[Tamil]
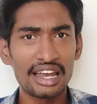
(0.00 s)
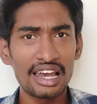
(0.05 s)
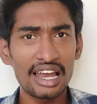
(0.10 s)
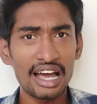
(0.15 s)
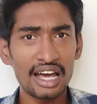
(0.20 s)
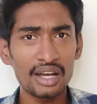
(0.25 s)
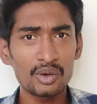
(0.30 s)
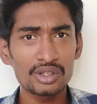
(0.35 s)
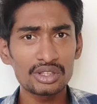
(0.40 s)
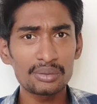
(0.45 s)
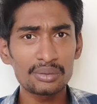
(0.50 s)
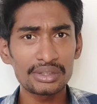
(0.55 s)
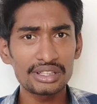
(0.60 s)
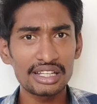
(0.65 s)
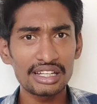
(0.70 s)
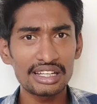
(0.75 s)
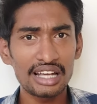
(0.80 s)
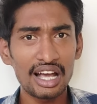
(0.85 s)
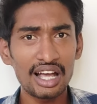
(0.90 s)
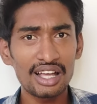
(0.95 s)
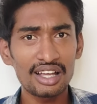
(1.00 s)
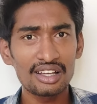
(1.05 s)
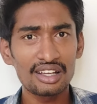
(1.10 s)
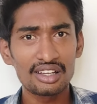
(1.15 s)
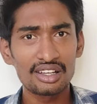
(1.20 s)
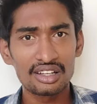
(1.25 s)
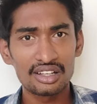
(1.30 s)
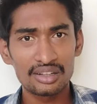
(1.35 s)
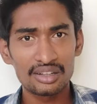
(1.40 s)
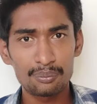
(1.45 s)
எல்லாரும் வந்து பார்த்தீங்கன்னா
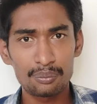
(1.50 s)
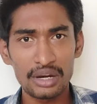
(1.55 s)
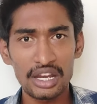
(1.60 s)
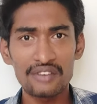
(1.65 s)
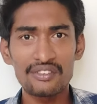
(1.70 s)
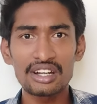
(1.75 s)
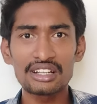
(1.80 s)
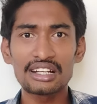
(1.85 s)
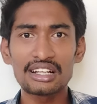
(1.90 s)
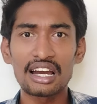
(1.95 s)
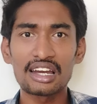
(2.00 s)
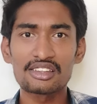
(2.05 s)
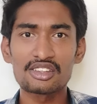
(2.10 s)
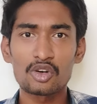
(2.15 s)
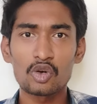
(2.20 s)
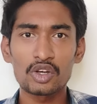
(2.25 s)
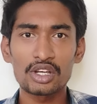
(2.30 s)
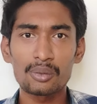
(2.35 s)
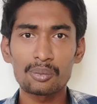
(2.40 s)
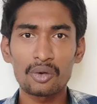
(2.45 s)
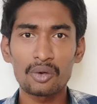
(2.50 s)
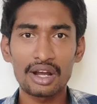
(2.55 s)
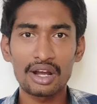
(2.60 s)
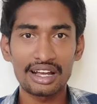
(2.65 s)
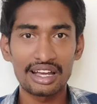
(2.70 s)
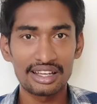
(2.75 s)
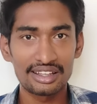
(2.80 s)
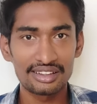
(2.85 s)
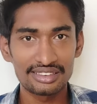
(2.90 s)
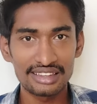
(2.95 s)
பிரைவேட் காலேஜை நோக்கி
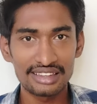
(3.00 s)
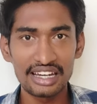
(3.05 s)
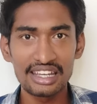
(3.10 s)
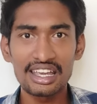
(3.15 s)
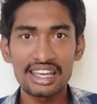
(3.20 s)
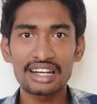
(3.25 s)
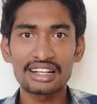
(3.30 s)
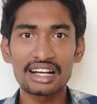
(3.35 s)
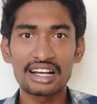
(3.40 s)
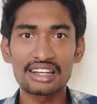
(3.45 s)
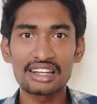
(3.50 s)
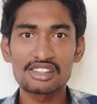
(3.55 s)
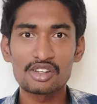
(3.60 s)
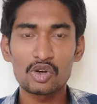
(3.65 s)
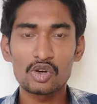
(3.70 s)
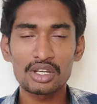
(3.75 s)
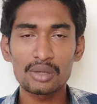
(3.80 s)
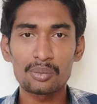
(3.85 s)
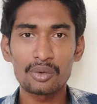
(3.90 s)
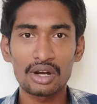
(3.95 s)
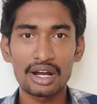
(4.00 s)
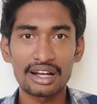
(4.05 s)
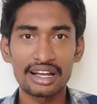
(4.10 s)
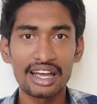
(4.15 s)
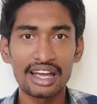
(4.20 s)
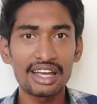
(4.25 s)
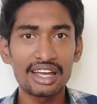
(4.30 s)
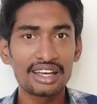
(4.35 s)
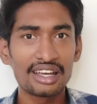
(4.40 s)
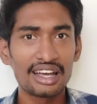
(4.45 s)
போறாங்க தனியார் காலேஜை நோக்கி
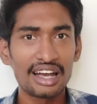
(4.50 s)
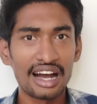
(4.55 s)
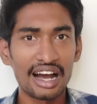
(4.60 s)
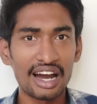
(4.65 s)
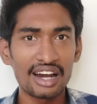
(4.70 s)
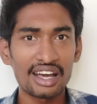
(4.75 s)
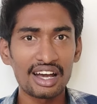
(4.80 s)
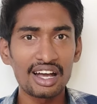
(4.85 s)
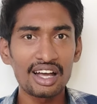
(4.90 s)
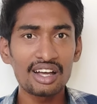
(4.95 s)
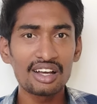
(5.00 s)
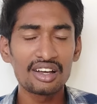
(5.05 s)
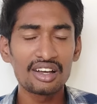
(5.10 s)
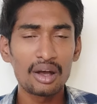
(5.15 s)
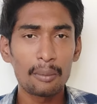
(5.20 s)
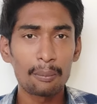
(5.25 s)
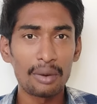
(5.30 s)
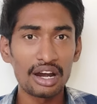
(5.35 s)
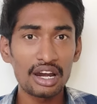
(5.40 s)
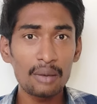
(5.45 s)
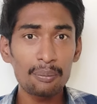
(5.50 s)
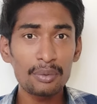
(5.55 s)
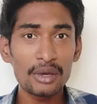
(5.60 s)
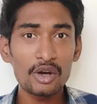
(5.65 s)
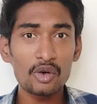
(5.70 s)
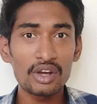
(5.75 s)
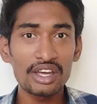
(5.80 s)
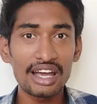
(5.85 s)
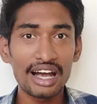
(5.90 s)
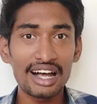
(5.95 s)
போறாங்க ஆனா பல
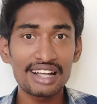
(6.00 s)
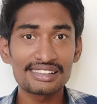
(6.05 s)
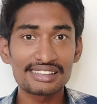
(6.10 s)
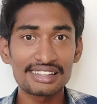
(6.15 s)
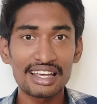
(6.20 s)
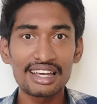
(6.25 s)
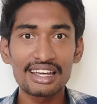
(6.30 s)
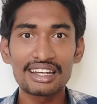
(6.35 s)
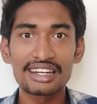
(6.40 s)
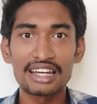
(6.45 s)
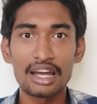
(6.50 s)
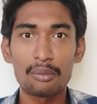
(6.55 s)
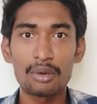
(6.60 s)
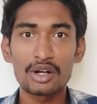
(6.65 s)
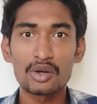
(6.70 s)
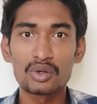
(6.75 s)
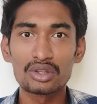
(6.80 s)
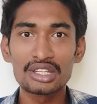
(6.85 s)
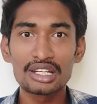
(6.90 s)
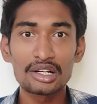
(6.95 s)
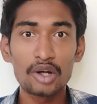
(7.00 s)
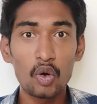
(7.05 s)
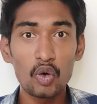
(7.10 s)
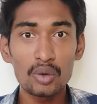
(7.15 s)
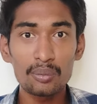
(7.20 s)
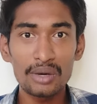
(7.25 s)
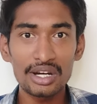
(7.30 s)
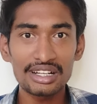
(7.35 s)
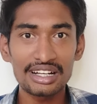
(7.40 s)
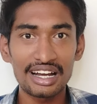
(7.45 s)
பேருடைய ஆசை நமக்கு வந்து
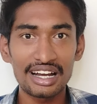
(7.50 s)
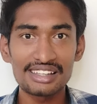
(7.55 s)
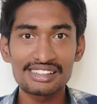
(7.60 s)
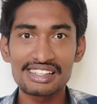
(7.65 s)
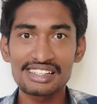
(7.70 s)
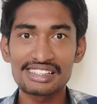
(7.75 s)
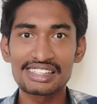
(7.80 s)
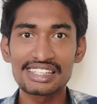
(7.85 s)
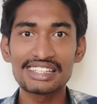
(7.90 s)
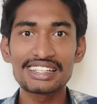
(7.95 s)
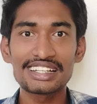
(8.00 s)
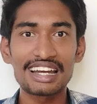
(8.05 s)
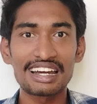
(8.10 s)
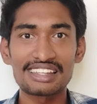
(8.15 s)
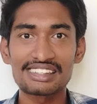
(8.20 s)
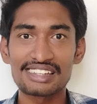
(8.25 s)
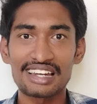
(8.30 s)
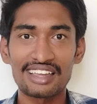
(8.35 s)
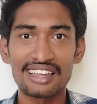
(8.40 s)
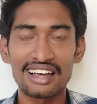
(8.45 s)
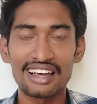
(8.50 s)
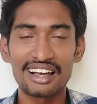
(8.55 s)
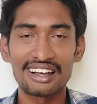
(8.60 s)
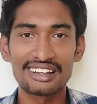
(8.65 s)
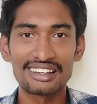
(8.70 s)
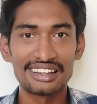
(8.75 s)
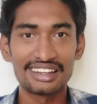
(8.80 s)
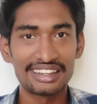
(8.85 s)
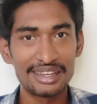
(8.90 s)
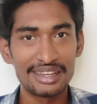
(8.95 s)
கவர்மெண்ட் காலேஜ்ல சீட்டு கிடைச்சிடாதா
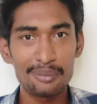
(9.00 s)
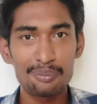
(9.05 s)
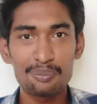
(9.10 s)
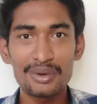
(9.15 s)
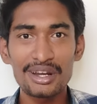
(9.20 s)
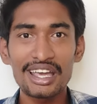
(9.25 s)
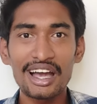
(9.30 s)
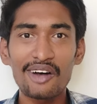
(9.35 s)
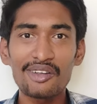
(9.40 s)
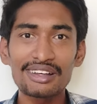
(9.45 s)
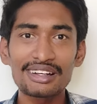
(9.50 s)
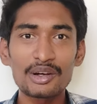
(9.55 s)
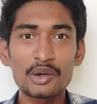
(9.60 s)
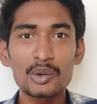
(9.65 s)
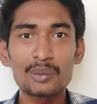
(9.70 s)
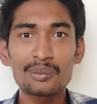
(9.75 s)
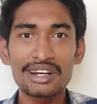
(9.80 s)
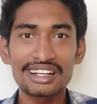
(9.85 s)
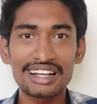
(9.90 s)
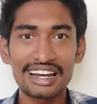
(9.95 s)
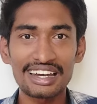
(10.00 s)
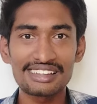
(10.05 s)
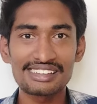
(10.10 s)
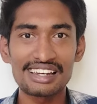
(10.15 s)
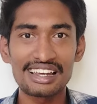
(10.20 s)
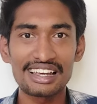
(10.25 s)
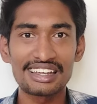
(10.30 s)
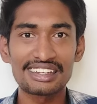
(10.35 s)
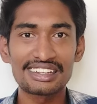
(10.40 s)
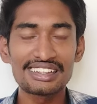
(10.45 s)
எப்படியாவது கவர்மெண்ட்
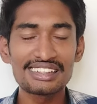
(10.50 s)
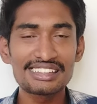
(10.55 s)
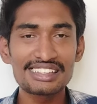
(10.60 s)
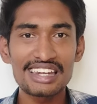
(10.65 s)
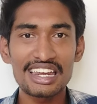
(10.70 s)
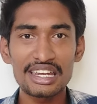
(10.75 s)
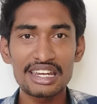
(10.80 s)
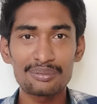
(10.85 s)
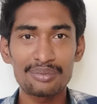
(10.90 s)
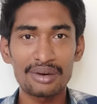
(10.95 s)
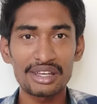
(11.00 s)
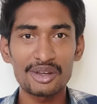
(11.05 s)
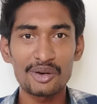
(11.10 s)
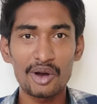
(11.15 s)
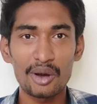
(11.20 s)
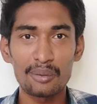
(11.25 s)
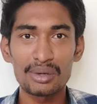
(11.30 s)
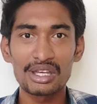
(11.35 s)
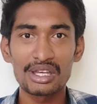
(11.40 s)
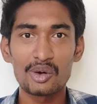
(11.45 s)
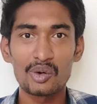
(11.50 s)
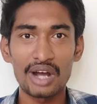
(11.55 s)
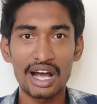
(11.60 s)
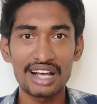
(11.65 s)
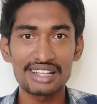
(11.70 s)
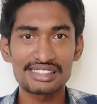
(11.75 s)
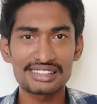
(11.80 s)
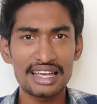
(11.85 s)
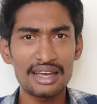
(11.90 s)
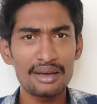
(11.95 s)
காலேஜ்ல இன்ஜினியரிங் படிக்கணும் அப்படிங்கிற ஒரு
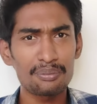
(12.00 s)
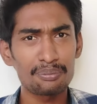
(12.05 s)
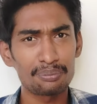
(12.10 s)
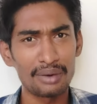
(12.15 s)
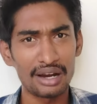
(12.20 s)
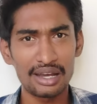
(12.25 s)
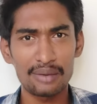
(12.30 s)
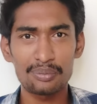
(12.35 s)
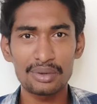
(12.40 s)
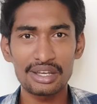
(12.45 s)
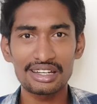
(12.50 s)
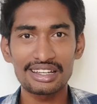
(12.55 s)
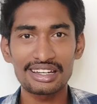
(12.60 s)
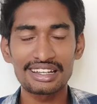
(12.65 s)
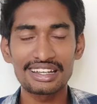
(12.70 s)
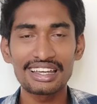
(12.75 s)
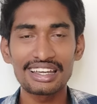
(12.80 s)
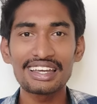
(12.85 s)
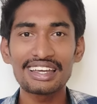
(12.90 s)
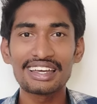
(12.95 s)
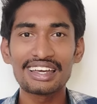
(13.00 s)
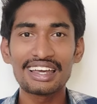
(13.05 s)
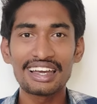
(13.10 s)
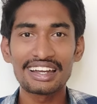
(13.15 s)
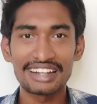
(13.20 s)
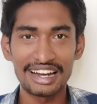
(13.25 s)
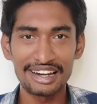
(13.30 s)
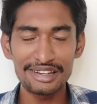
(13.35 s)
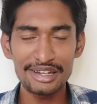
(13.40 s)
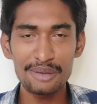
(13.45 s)
ஆசை பல பேருக்கு இருக்கு
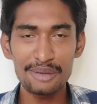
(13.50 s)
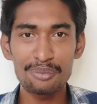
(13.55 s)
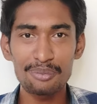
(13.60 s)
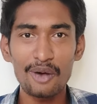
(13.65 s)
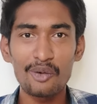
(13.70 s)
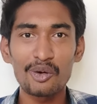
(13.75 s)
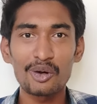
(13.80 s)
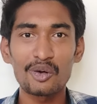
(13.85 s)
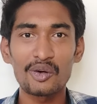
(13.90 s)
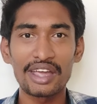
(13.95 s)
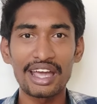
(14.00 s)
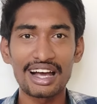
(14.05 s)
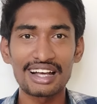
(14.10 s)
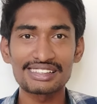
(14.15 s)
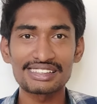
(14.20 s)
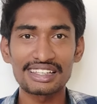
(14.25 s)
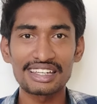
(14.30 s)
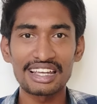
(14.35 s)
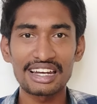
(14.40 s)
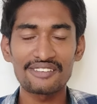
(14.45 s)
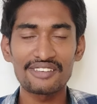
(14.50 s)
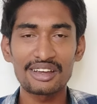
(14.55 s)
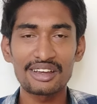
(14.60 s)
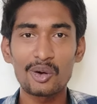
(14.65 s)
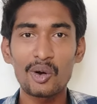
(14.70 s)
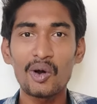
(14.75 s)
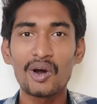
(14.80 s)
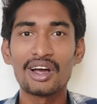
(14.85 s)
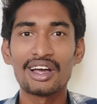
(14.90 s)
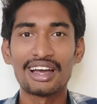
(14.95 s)
கண்டிப்பா உங்களுடைய ஆசை
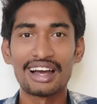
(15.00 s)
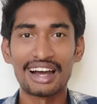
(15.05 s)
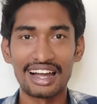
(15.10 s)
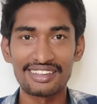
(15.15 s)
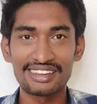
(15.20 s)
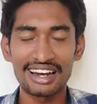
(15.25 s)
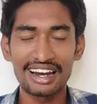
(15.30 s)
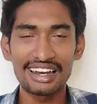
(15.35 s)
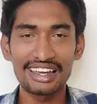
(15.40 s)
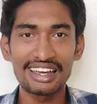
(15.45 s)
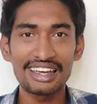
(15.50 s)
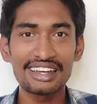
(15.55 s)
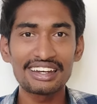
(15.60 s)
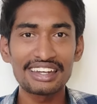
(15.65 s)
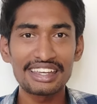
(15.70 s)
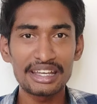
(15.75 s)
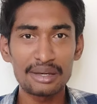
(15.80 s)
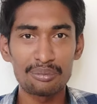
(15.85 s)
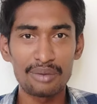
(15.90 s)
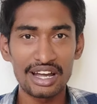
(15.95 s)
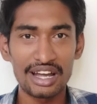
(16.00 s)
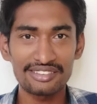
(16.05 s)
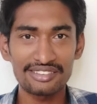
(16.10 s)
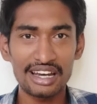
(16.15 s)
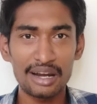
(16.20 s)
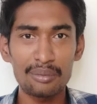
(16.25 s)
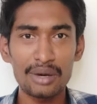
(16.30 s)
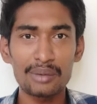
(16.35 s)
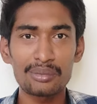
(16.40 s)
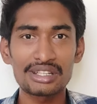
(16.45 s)
நிறைவேறும் அதனால நீங்க
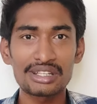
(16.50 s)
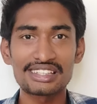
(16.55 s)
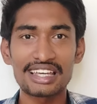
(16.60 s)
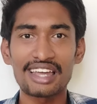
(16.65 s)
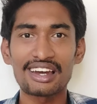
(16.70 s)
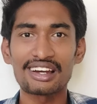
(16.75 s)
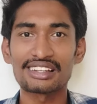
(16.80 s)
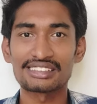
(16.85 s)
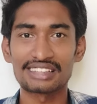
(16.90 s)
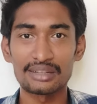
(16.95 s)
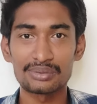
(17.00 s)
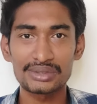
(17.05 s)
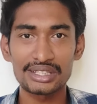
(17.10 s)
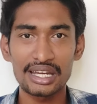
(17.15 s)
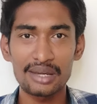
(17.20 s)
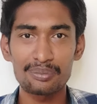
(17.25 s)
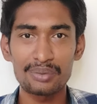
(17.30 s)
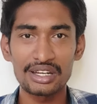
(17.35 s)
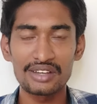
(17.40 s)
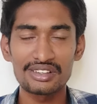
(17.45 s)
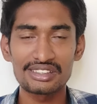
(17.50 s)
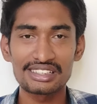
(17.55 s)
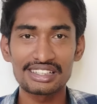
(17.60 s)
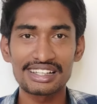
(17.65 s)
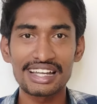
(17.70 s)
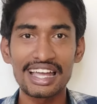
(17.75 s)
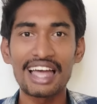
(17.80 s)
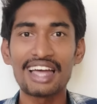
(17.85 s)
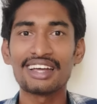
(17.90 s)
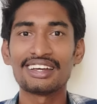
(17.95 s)
மறந்துடாம நம்ம சேனலை சப்ஸ்கிரைப் பண்ணி
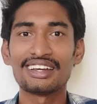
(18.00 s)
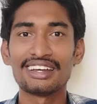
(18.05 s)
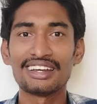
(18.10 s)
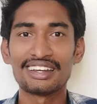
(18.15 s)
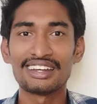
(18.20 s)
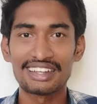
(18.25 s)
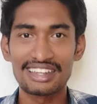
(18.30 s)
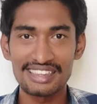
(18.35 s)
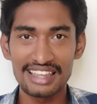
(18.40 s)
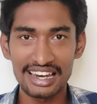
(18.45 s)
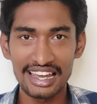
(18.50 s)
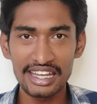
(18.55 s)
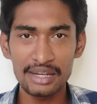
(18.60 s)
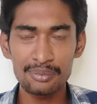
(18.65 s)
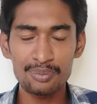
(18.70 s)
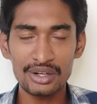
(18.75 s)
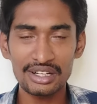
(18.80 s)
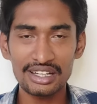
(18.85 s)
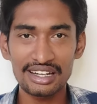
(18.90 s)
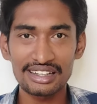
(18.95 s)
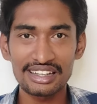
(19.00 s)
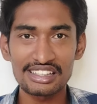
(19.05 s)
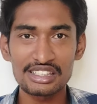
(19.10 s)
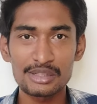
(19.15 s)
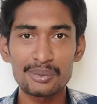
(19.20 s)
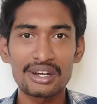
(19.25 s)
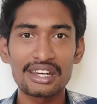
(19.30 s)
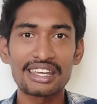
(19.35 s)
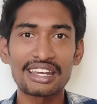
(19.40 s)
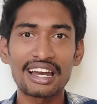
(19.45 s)
வச்சுக்கோங்க இதை லைக் பட்டனை
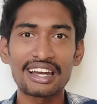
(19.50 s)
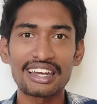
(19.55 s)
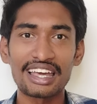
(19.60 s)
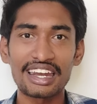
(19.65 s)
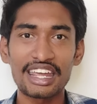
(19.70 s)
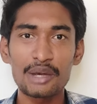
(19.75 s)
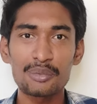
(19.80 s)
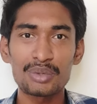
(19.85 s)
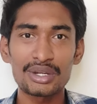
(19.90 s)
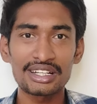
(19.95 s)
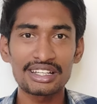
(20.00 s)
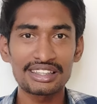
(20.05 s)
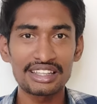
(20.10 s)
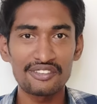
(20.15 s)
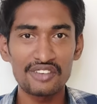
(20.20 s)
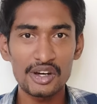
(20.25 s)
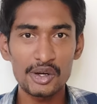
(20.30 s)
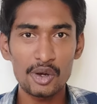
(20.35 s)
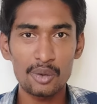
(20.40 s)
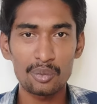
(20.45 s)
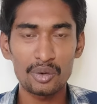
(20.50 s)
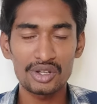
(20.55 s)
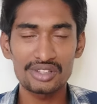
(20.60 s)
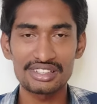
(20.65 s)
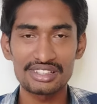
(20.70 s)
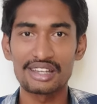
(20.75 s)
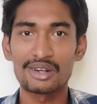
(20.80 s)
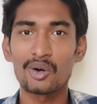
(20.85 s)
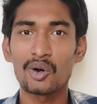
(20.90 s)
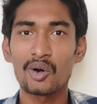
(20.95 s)
டச் பண்ணீங்கன்னா நிறைய பேருக்கு இந்த வீடியோ
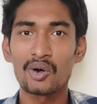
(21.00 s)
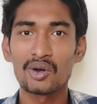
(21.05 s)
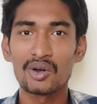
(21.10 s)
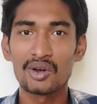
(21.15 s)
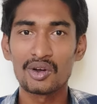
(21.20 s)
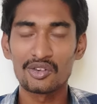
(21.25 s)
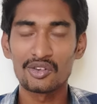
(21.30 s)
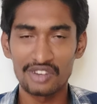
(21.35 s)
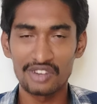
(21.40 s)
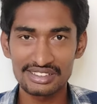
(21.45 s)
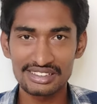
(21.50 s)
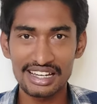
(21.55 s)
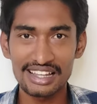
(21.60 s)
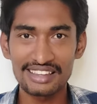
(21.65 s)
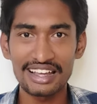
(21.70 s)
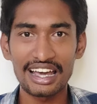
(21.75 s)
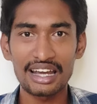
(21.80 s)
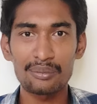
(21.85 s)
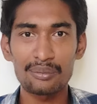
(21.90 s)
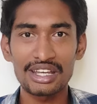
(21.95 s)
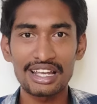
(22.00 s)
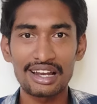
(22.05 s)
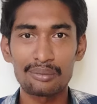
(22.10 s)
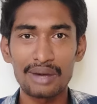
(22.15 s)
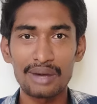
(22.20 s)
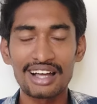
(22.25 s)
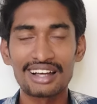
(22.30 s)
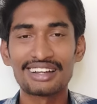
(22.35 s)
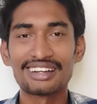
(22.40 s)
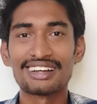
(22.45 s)
போய் சேரும் ஃபர்ஸ்ட்ல இருந்து
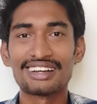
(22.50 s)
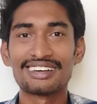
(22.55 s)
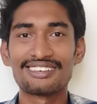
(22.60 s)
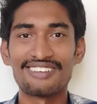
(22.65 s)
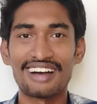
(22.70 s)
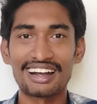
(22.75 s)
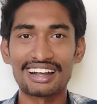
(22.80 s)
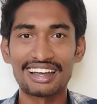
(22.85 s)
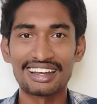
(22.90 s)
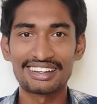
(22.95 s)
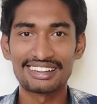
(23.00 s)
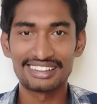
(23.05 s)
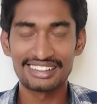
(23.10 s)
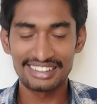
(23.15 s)
ஆரம்பிக்கலாமா வாங்க